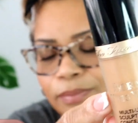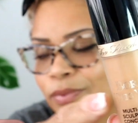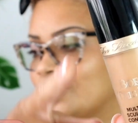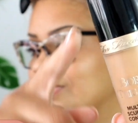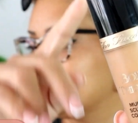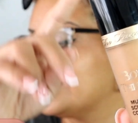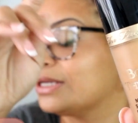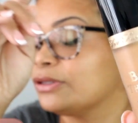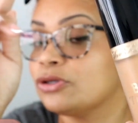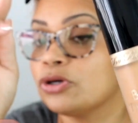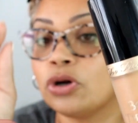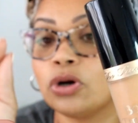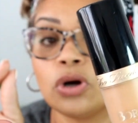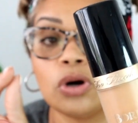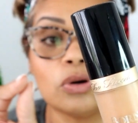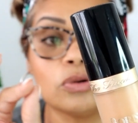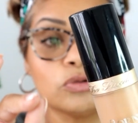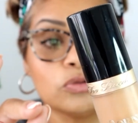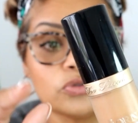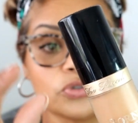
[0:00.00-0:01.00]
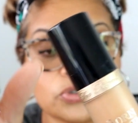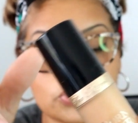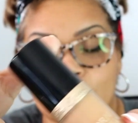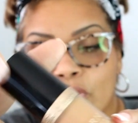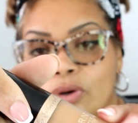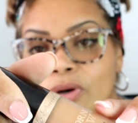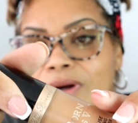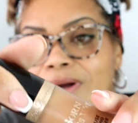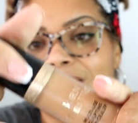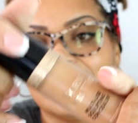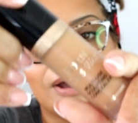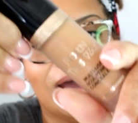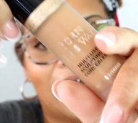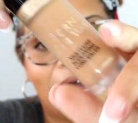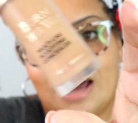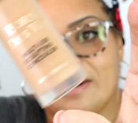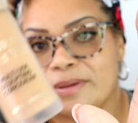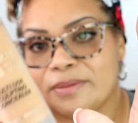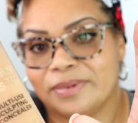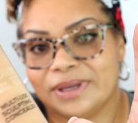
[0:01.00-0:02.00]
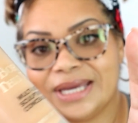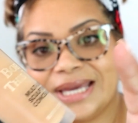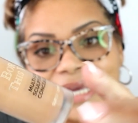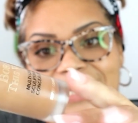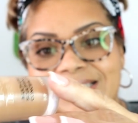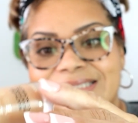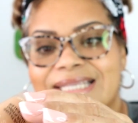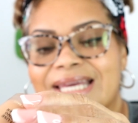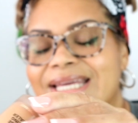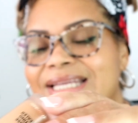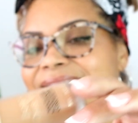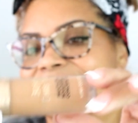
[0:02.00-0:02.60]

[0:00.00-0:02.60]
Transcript: porque yo lo uso, a mí me encanta